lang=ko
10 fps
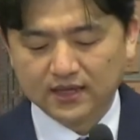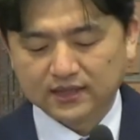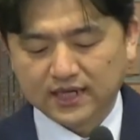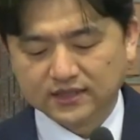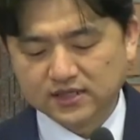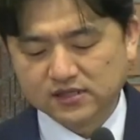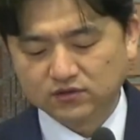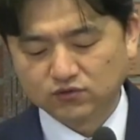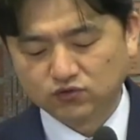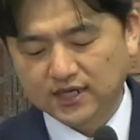
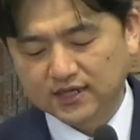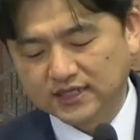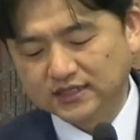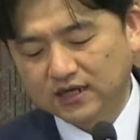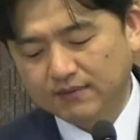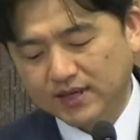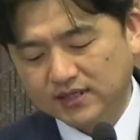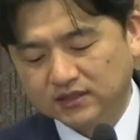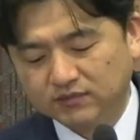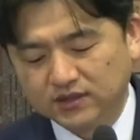다니엘서 9장 2절의
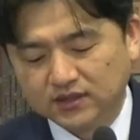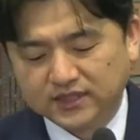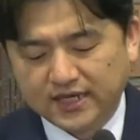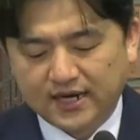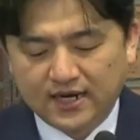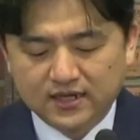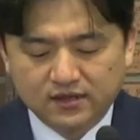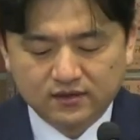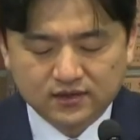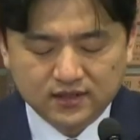말씀을 제가
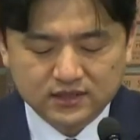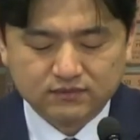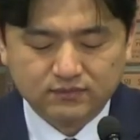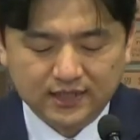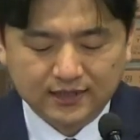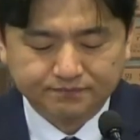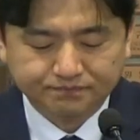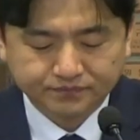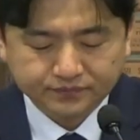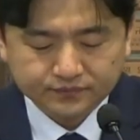읽어드리겠습니다.
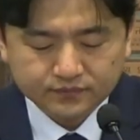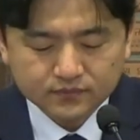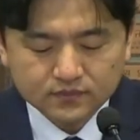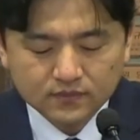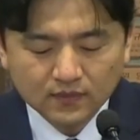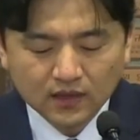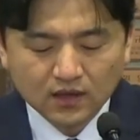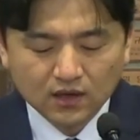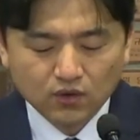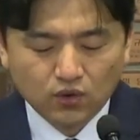
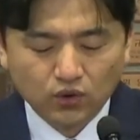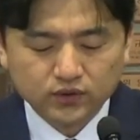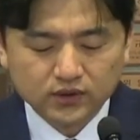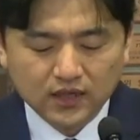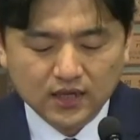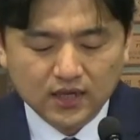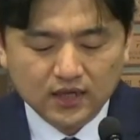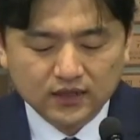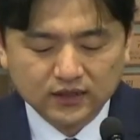곧그